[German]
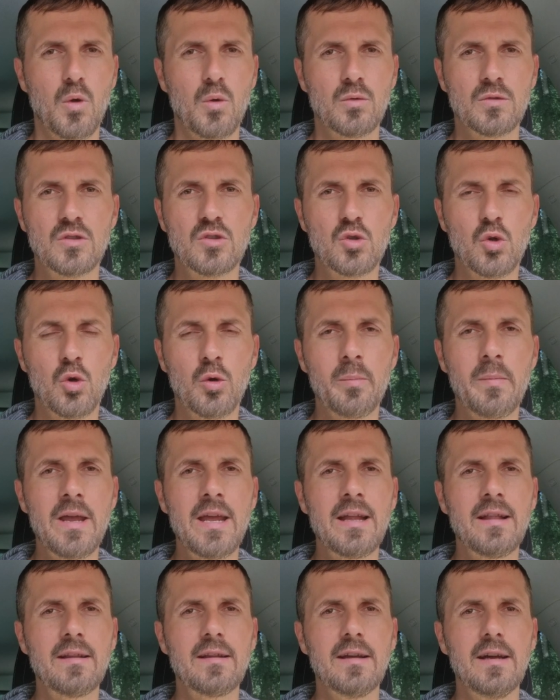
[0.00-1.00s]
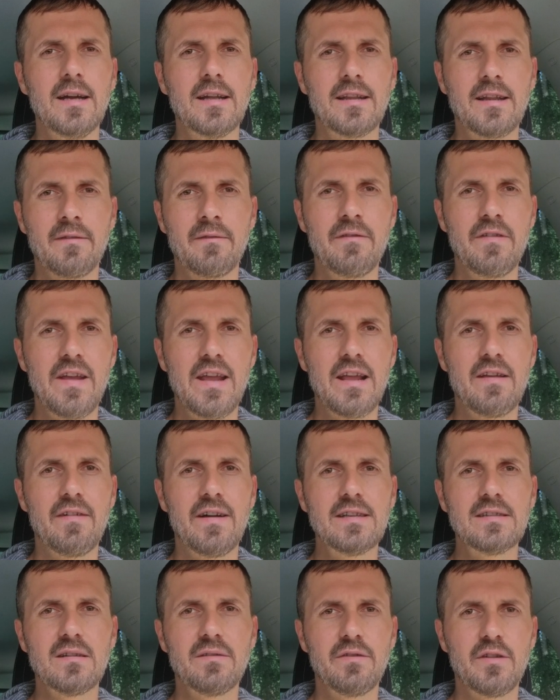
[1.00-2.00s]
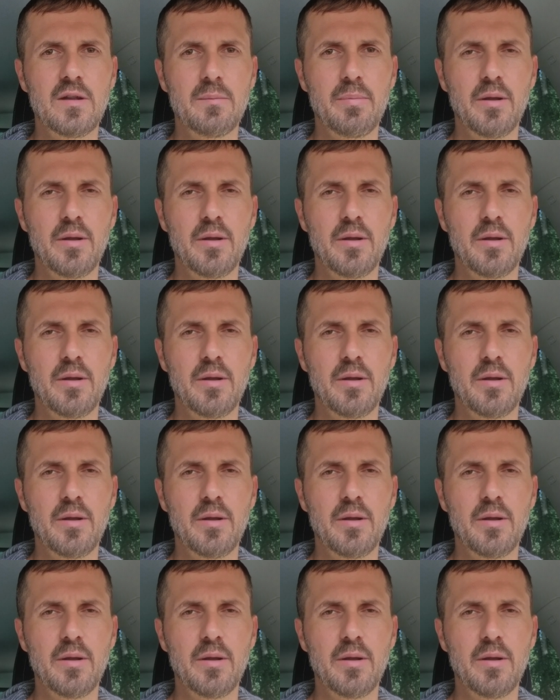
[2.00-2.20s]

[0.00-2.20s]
Und somit den Wegweiser für die